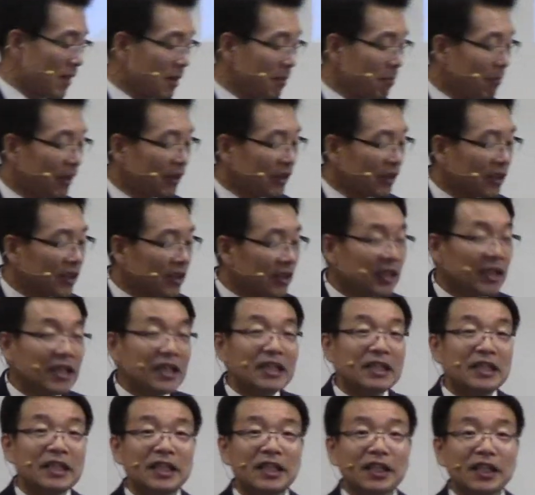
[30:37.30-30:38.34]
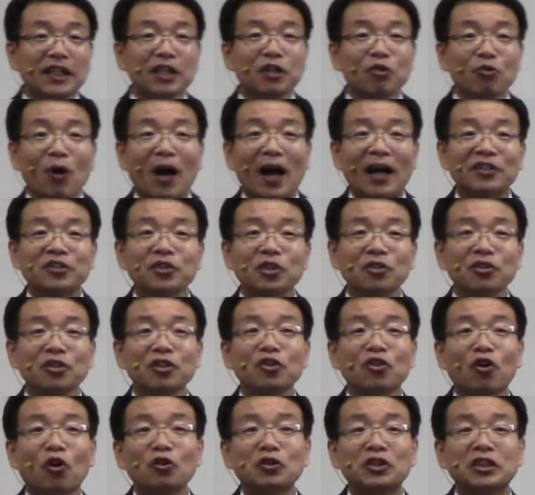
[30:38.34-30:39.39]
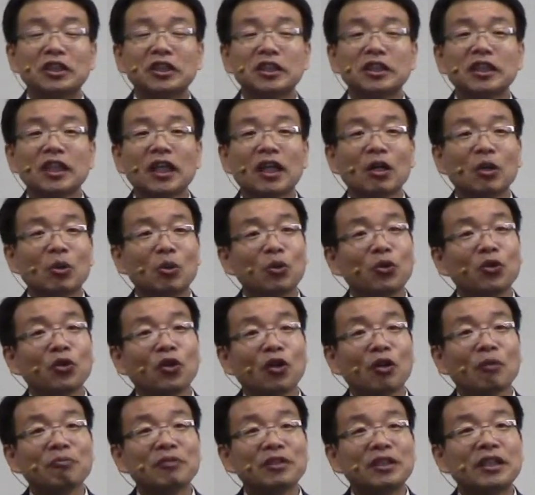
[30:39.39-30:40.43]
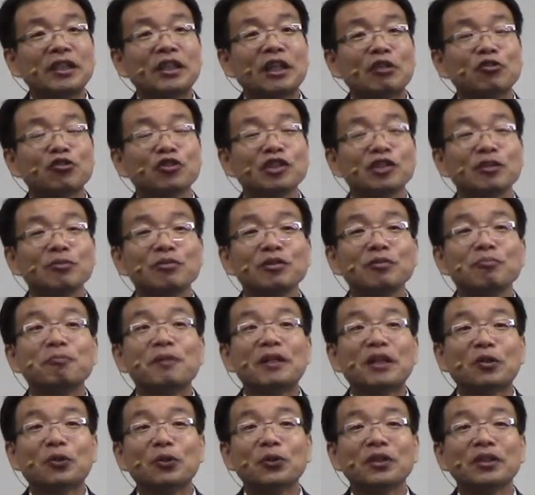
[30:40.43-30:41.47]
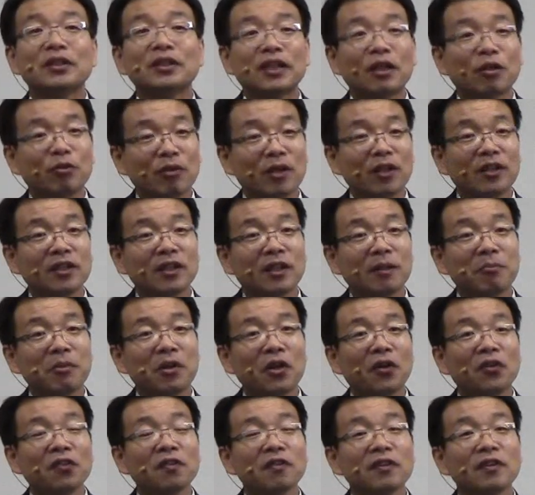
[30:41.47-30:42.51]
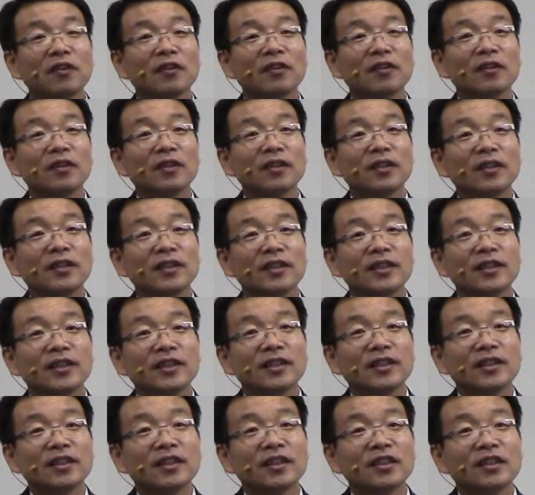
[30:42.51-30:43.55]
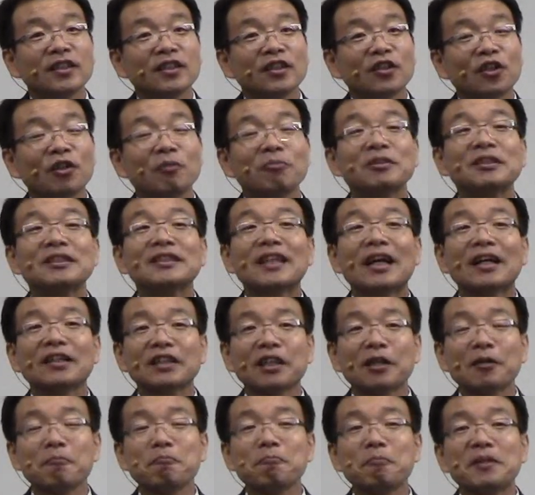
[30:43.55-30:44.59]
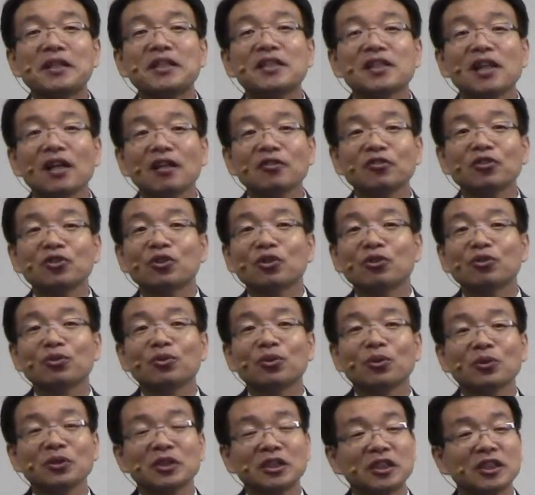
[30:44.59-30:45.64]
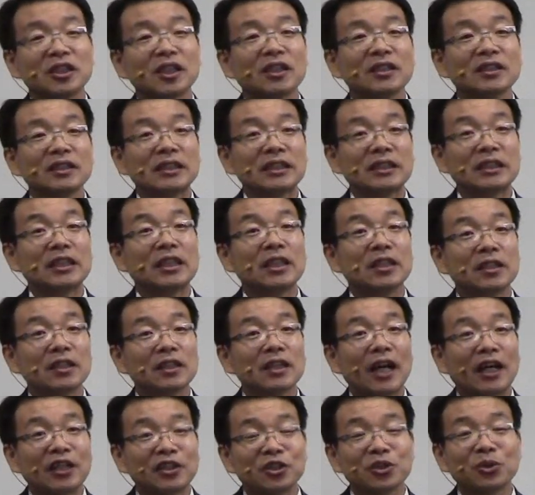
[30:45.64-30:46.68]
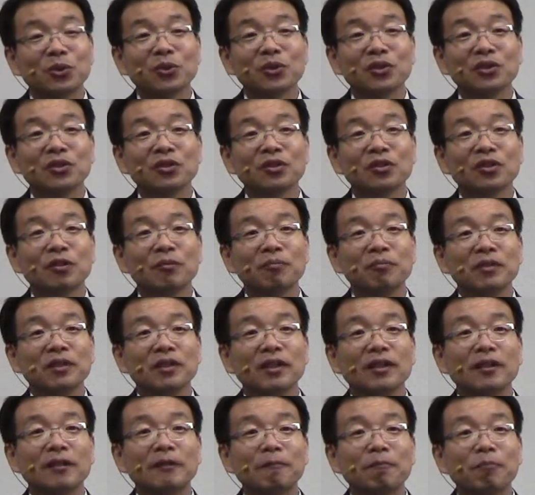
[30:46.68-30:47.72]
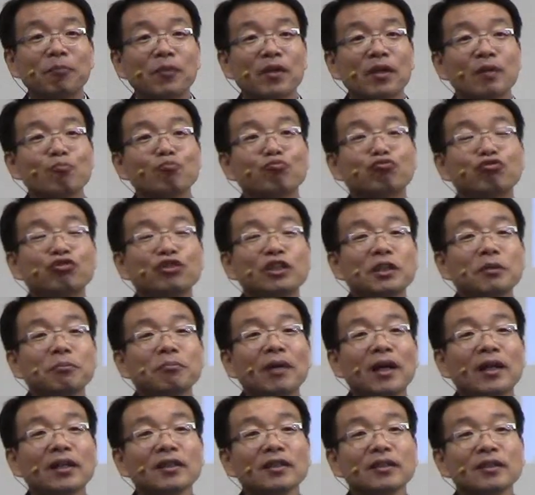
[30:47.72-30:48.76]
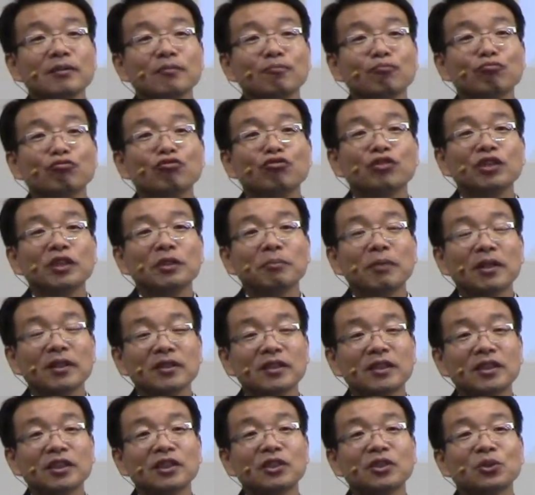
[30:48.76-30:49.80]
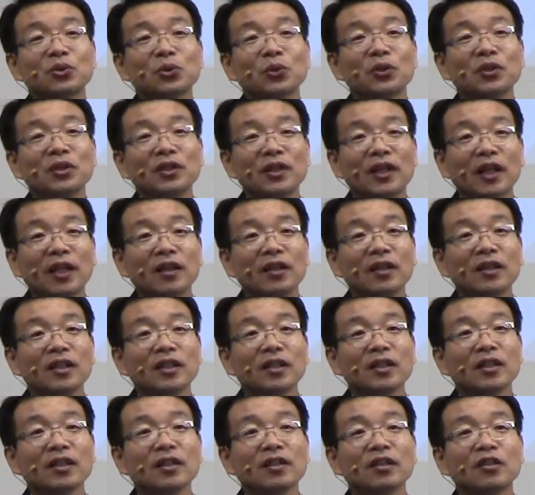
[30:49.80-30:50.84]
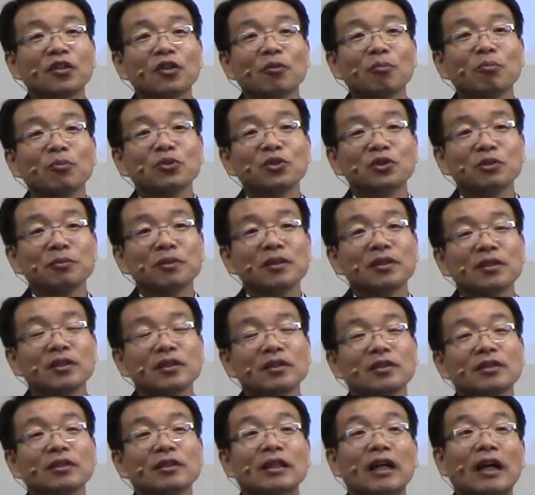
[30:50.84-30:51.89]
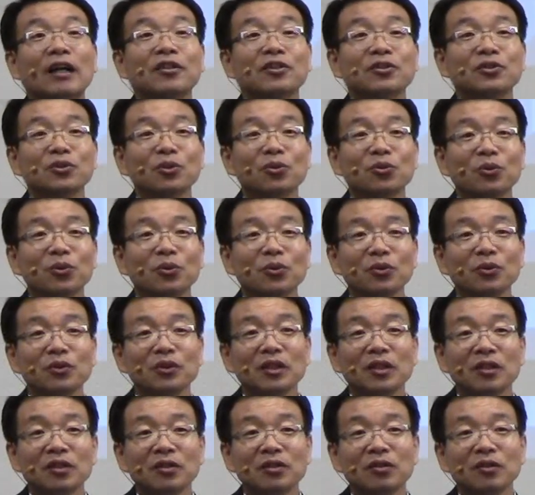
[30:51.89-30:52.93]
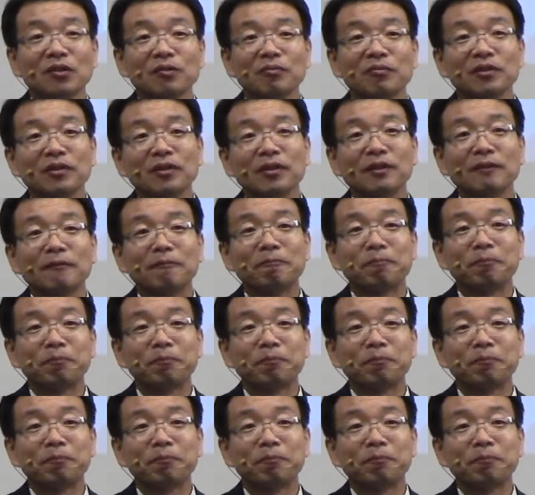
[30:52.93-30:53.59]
만약에 이 과정을 거치지 않고 여러분들이 예수님을 믿고 있다고 한다면 여러분들은 상당히 피상적으로 신앙, 신앙을 가지고 있는 겁니다. 무늬만 무늬만 그리스도인된 예, 그런 모습일 가능성도 있는 겁니다.